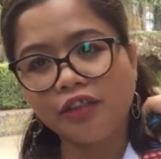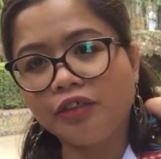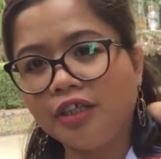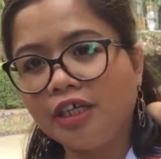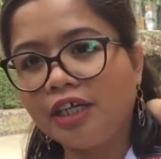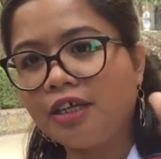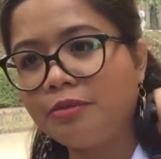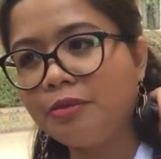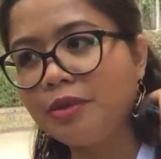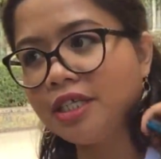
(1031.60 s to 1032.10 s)

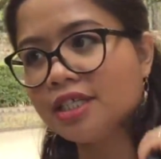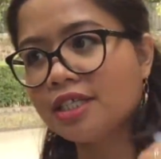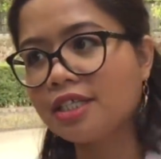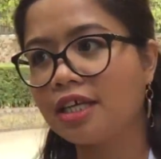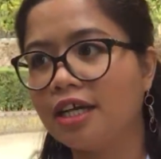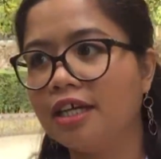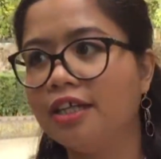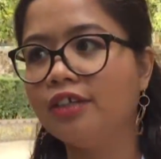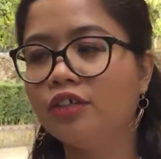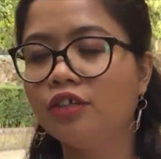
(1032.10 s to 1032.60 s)
na kami
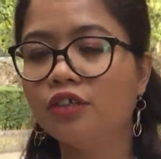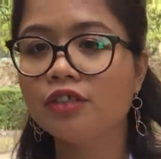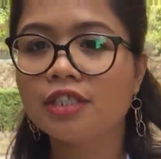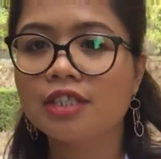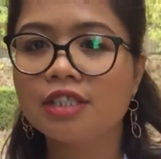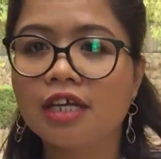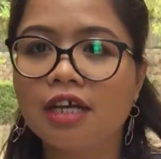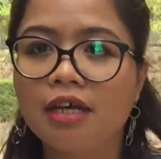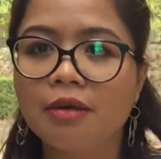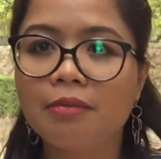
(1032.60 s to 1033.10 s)
sa ano
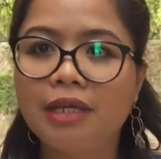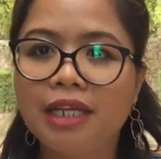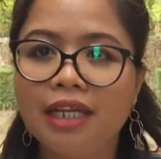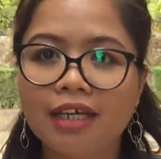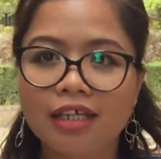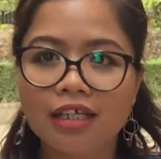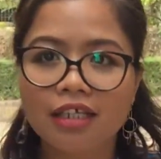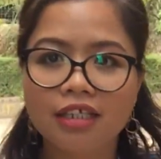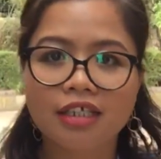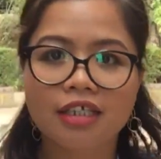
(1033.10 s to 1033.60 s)
sa
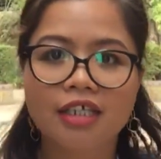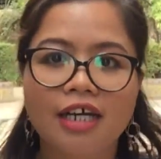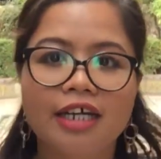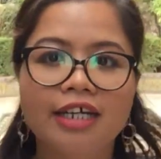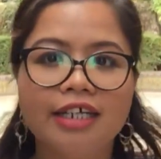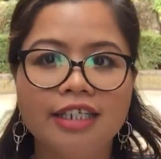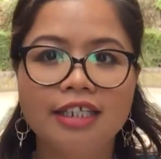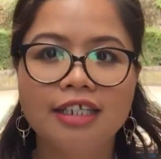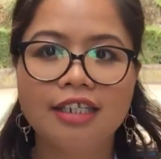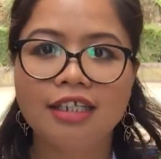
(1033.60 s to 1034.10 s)
malaking
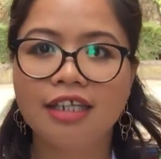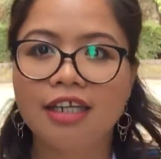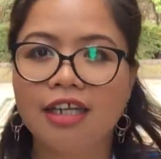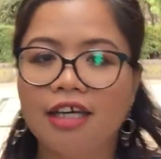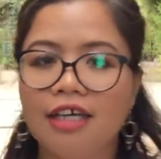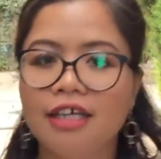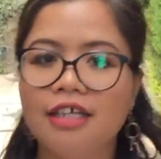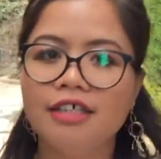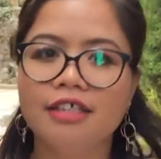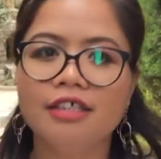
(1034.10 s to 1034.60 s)
garden
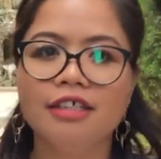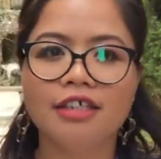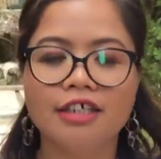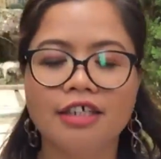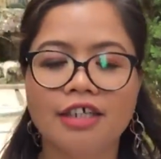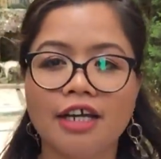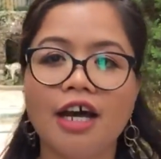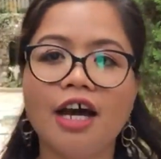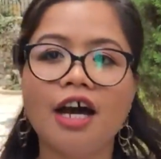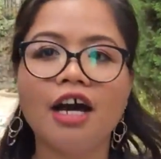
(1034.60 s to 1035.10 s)
nila.
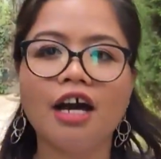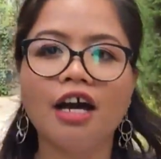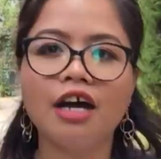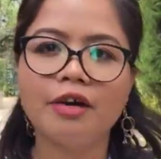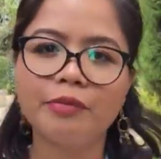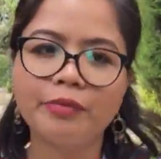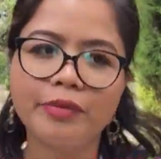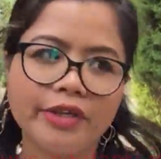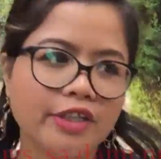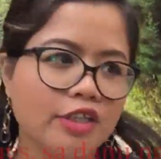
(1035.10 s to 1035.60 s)

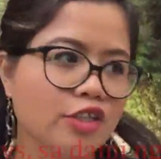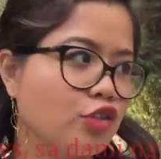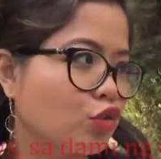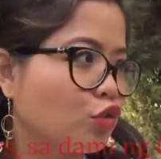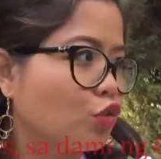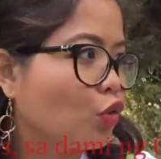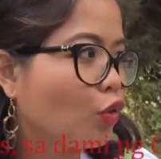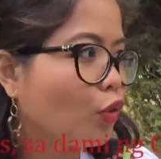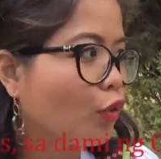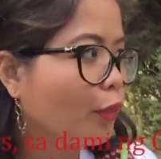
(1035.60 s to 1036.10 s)
Grabe,
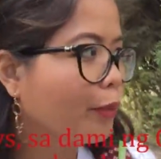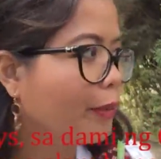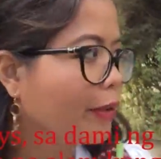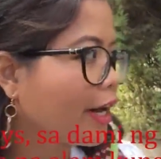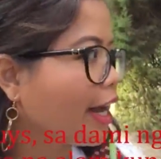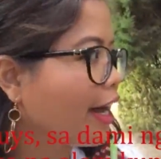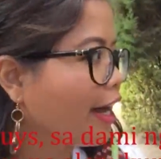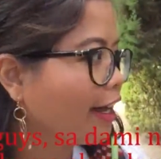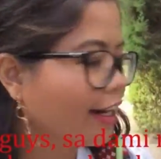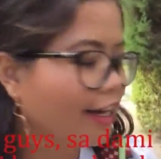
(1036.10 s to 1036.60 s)

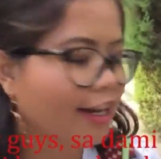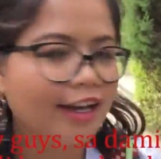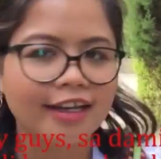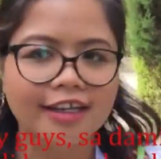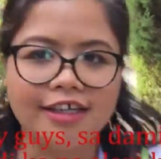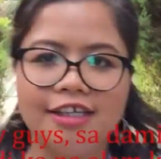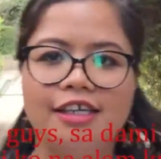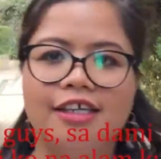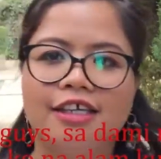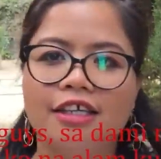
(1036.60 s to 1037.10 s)
sobrang
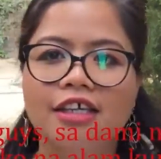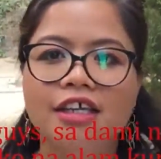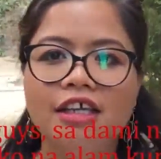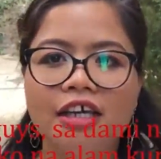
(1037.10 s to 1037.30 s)
laki.